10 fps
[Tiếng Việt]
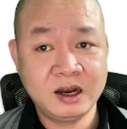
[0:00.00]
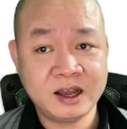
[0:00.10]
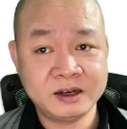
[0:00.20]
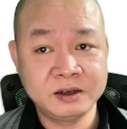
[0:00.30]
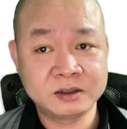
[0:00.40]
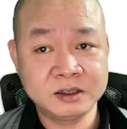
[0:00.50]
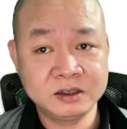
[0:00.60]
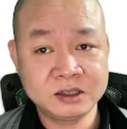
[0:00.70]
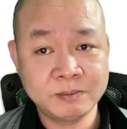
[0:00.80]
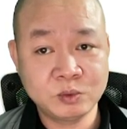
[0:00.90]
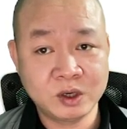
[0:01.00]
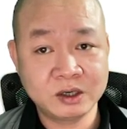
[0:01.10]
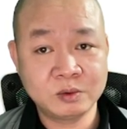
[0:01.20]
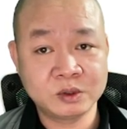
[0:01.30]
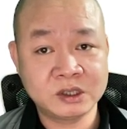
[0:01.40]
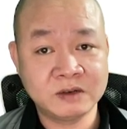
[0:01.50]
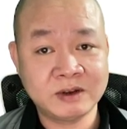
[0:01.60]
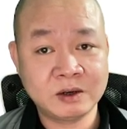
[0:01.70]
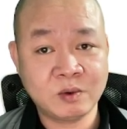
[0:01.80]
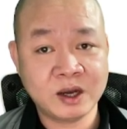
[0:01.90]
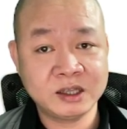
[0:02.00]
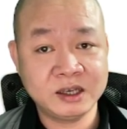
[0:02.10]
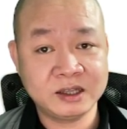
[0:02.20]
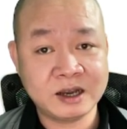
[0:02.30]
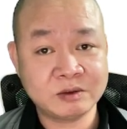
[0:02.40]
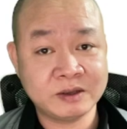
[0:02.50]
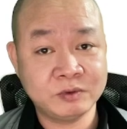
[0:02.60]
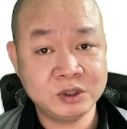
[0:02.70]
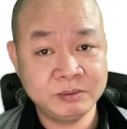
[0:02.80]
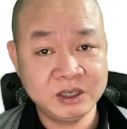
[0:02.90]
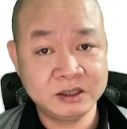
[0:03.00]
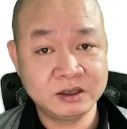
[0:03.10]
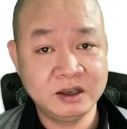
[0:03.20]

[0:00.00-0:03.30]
là được sự chấp thuận của Sở Văn hóa Thể thao Thành phố Hồ Chí Minh,